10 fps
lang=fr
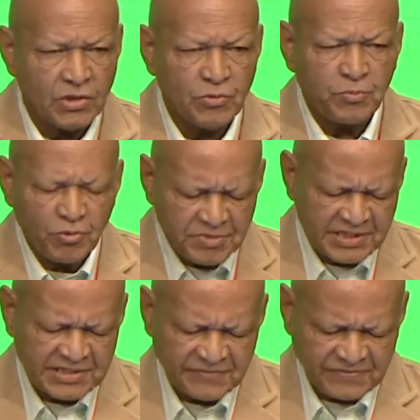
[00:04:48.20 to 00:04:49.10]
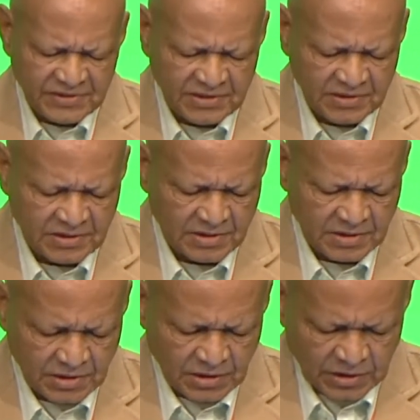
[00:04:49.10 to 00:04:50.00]
Le premier défi,
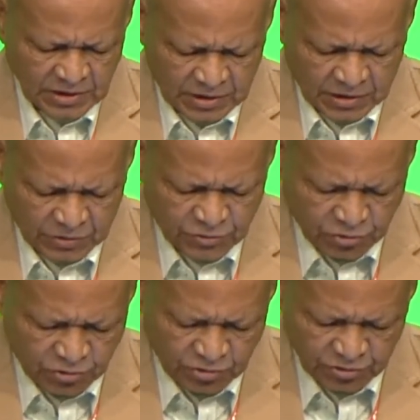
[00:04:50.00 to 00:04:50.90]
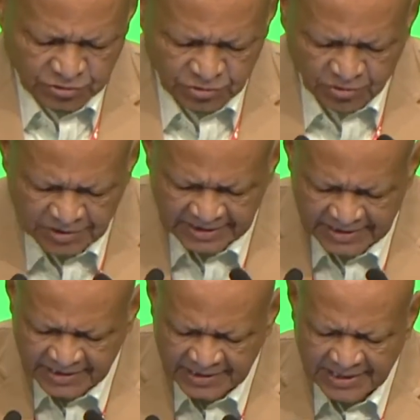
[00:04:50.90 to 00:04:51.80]
donc,
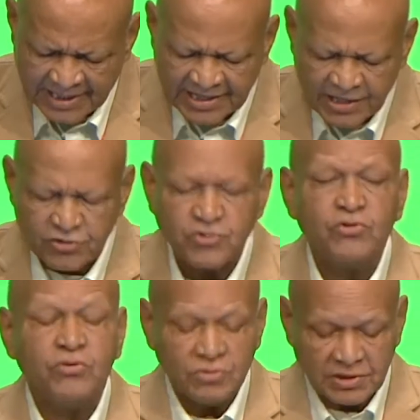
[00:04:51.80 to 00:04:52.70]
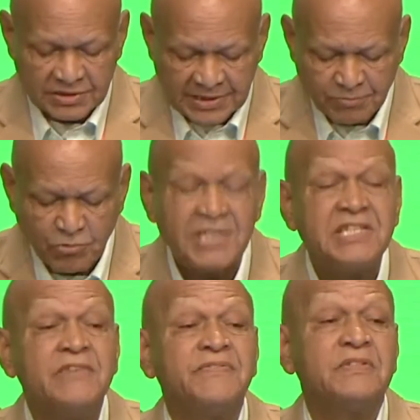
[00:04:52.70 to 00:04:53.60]
est la question des
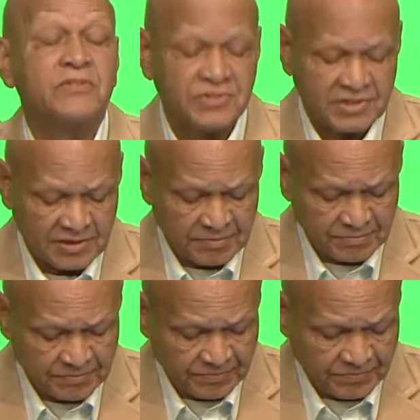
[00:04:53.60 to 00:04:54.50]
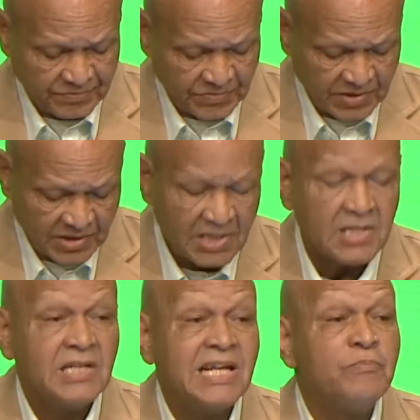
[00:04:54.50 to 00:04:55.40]
moyens financiers.
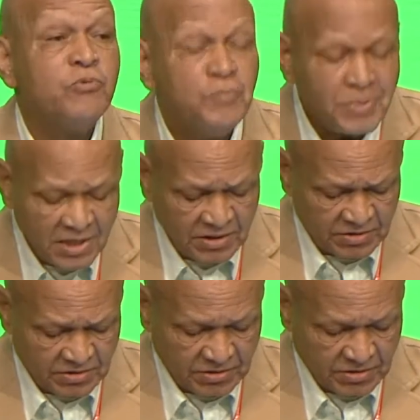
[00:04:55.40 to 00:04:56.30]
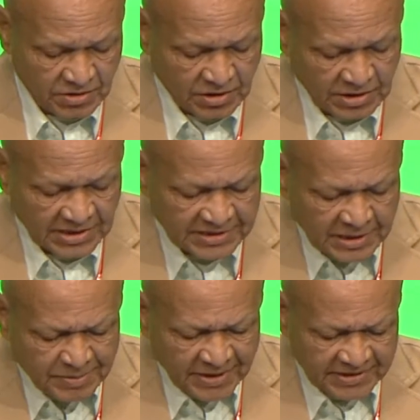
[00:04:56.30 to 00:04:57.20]
La plupart
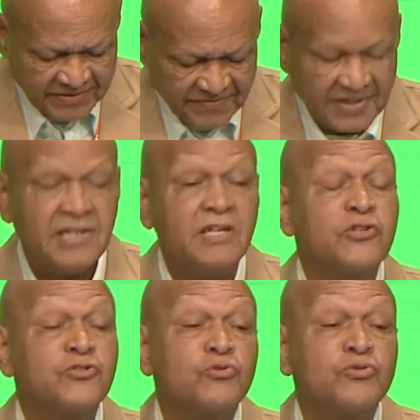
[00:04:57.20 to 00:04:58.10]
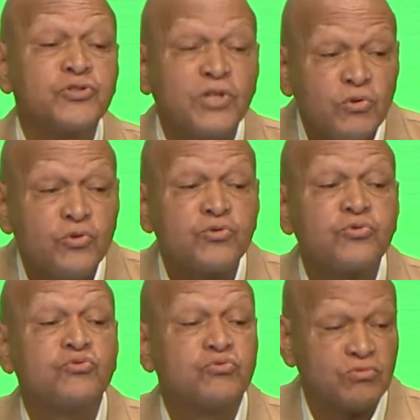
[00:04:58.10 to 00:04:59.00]
des partis verts sont sans le
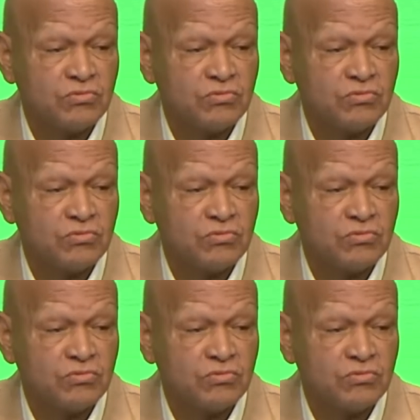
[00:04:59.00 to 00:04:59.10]
sou.